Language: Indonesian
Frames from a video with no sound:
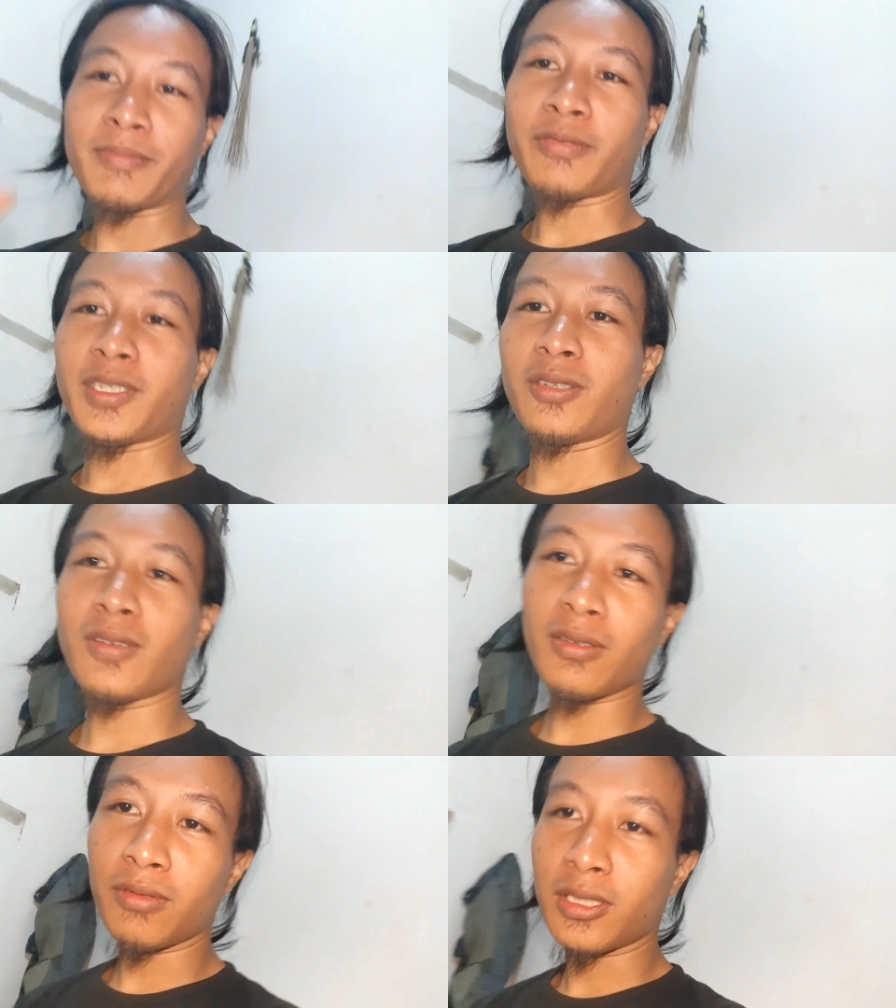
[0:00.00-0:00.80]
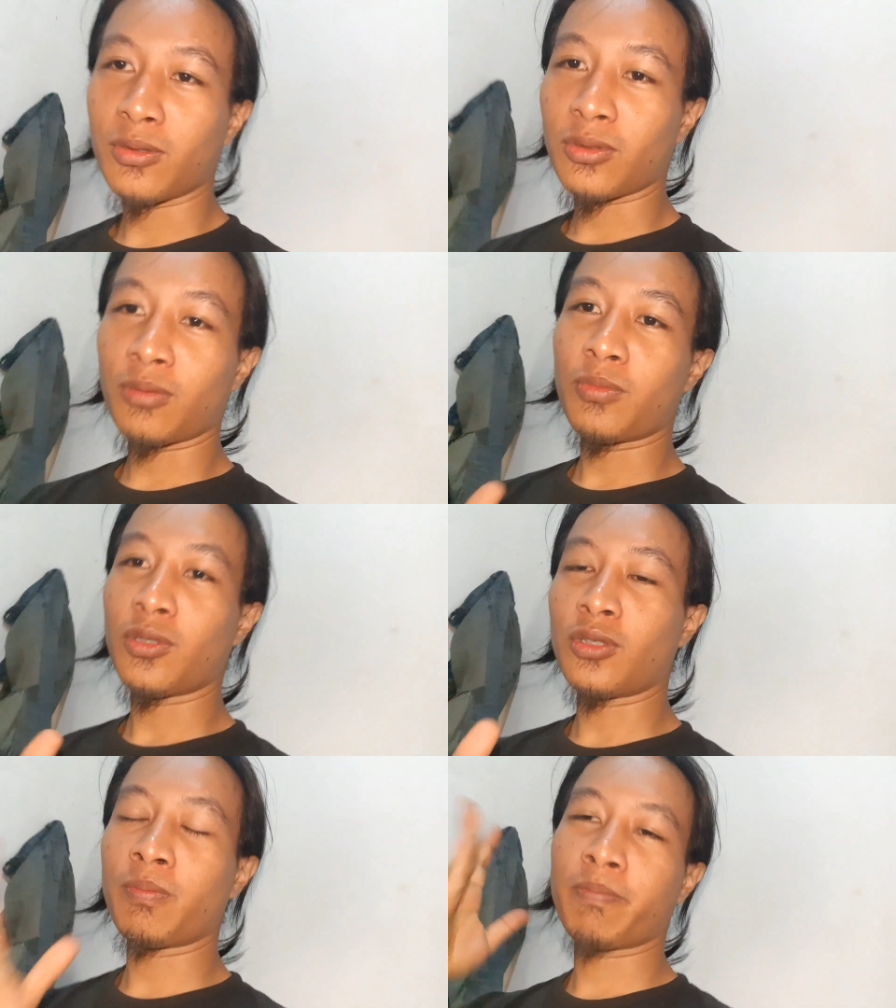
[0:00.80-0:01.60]
Mau video aku wis
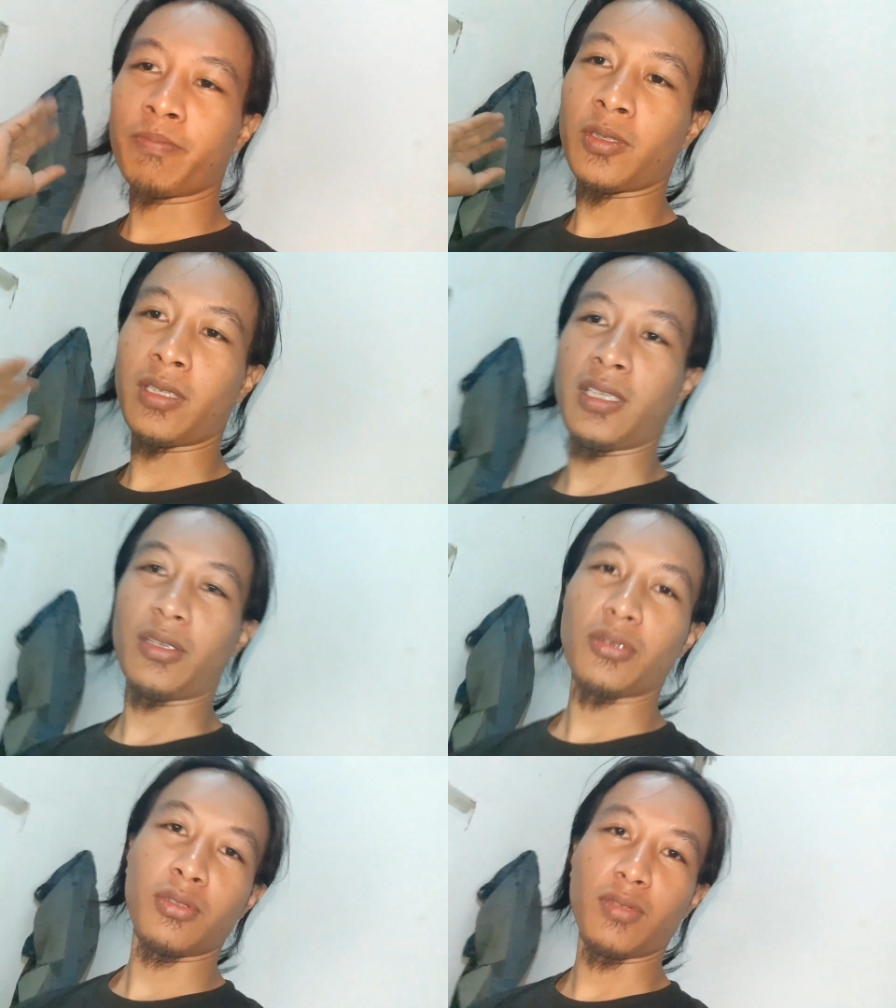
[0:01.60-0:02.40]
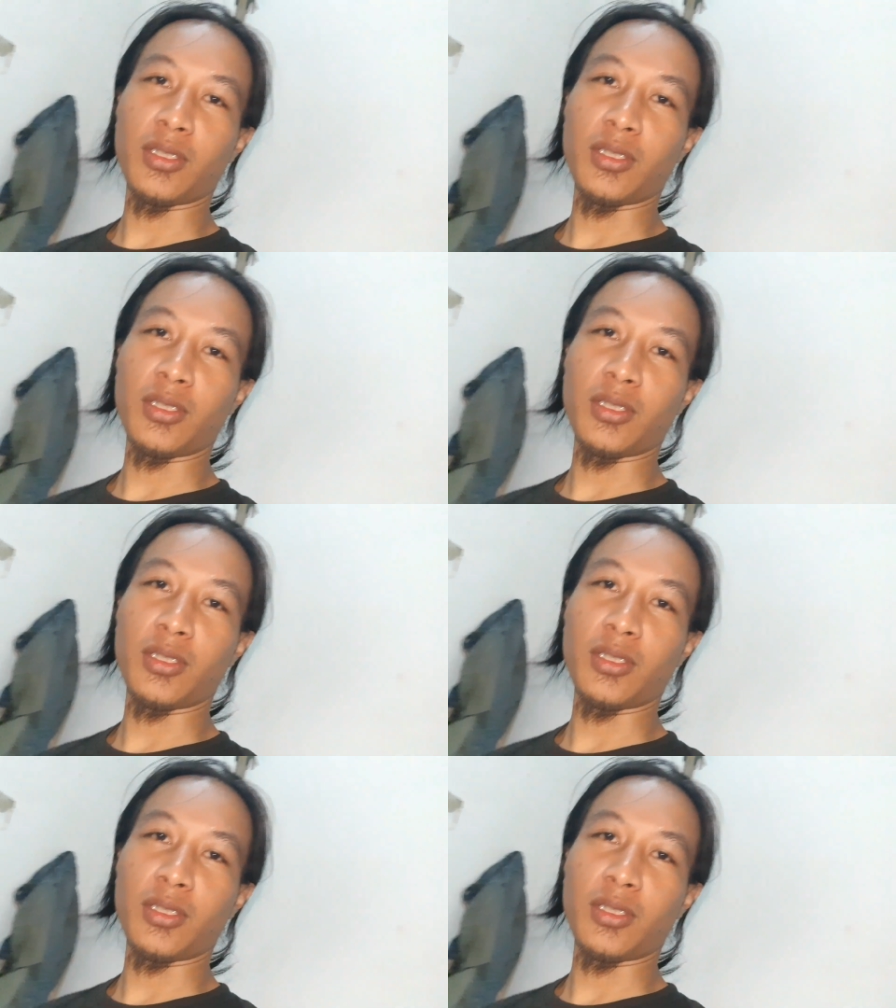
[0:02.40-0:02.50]
nutup-nutup kios,